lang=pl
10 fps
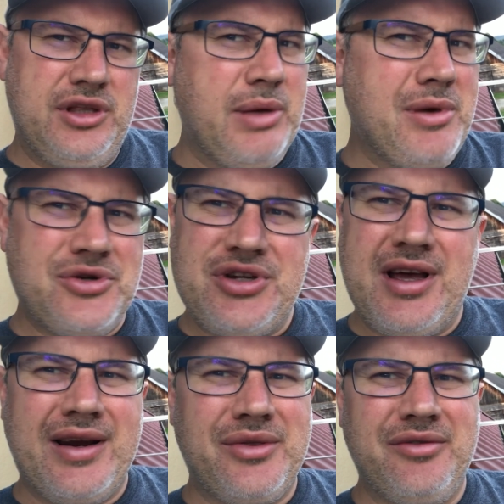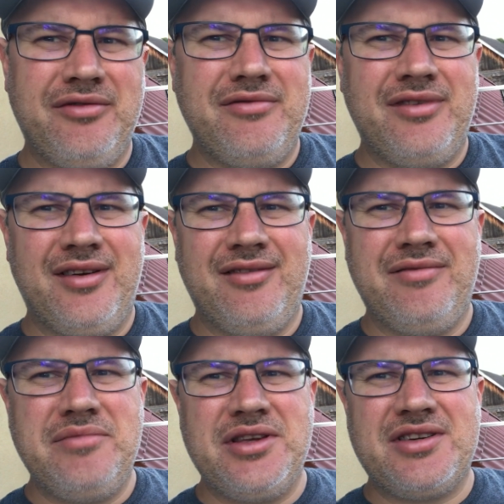Nie ma żartów
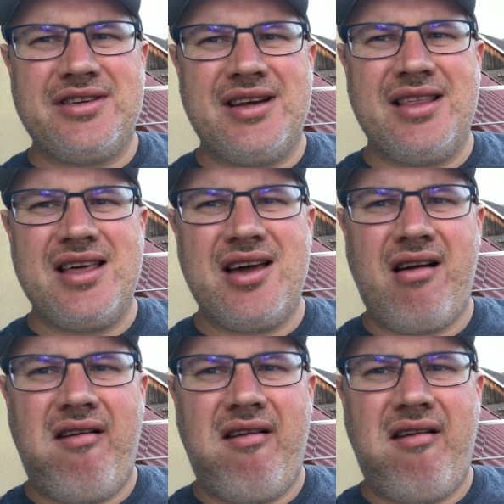w Bieszczadach.